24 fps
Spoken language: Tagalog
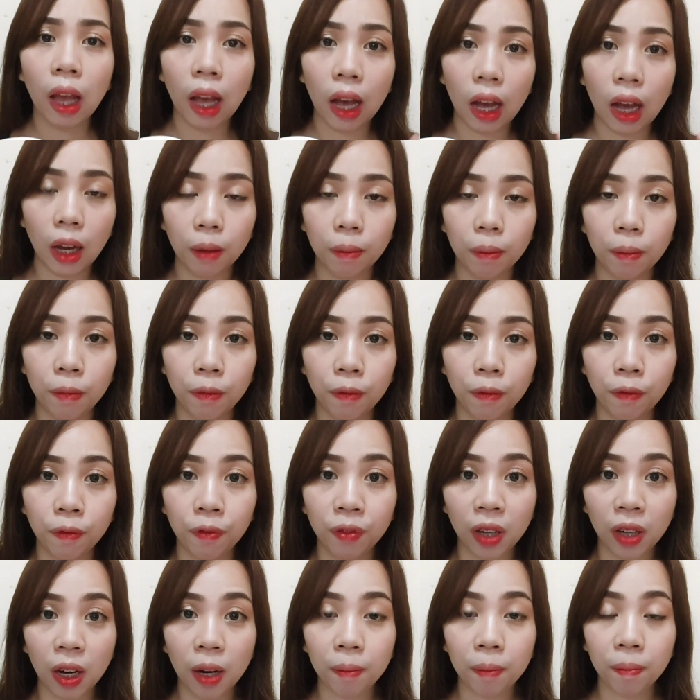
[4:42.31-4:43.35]
um,
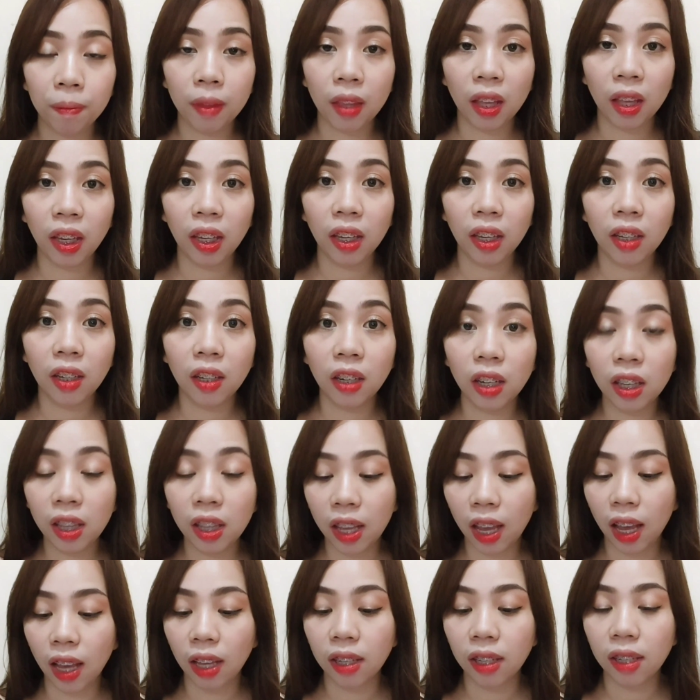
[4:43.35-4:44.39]
from the
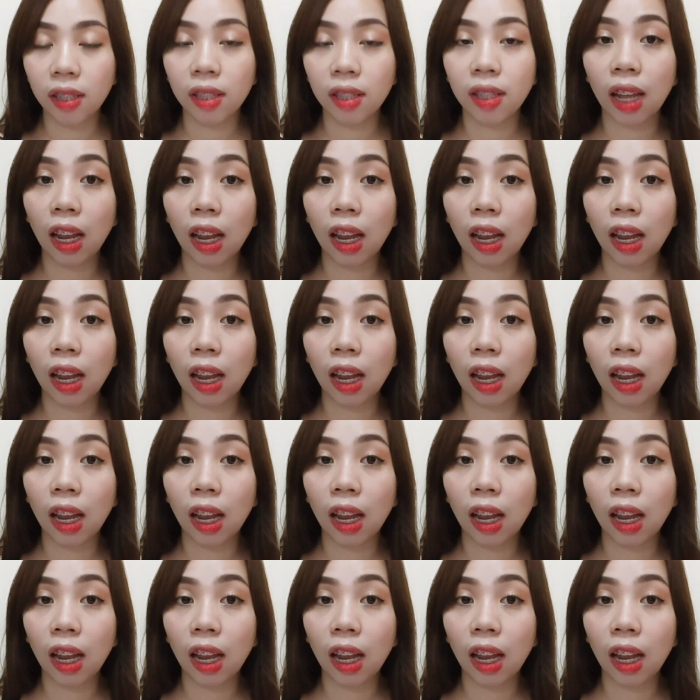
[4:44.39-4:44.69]
ingredients,